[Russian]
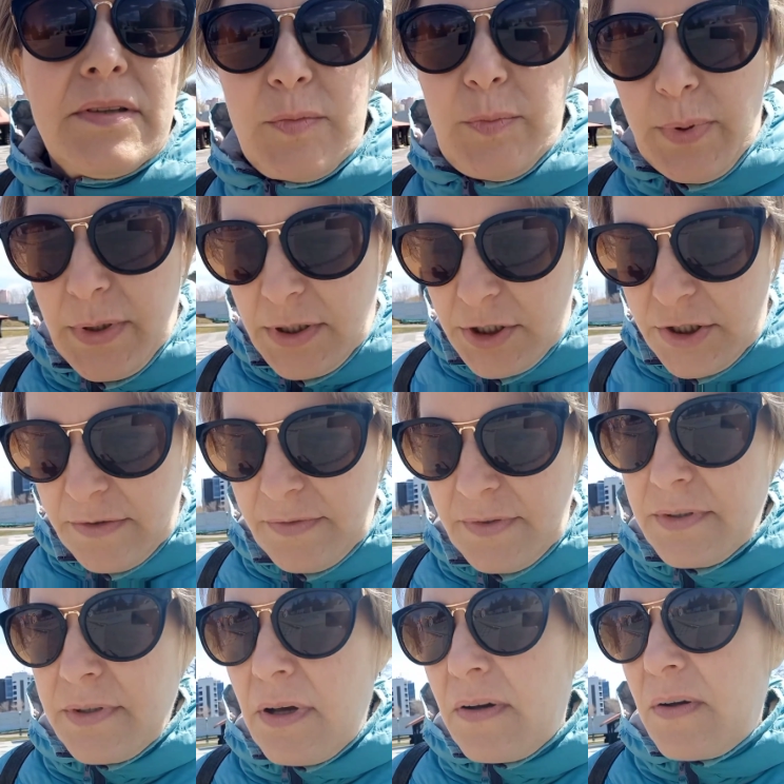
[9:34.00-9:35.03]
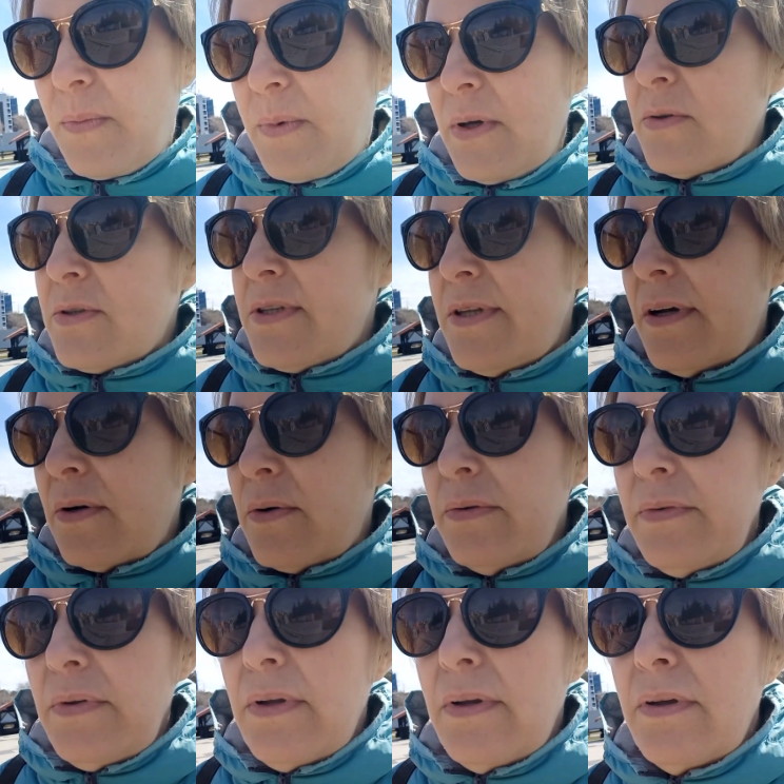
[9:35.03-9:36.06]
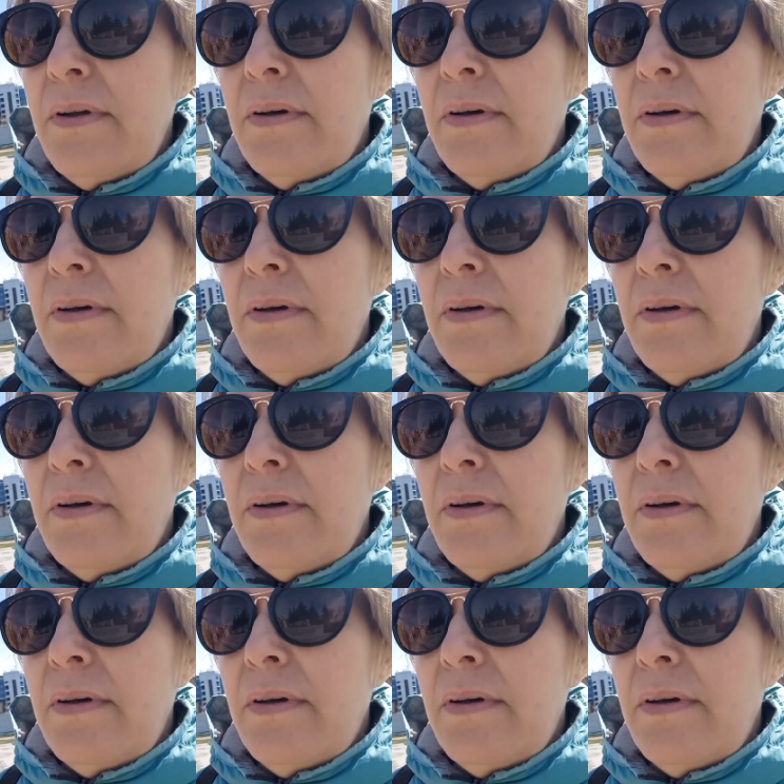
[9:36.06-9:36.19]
Спрашивает, как мое здоровье.